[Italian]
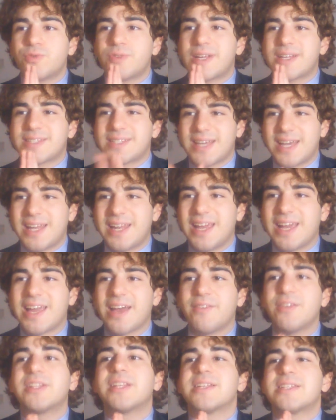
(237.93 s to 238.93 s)
una serie
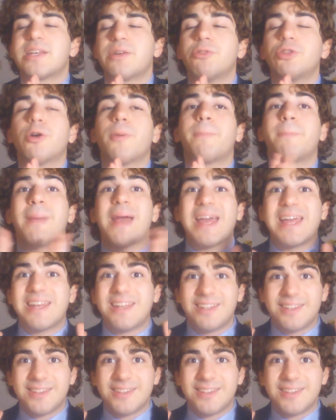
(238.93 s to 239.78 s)
che avete seguito per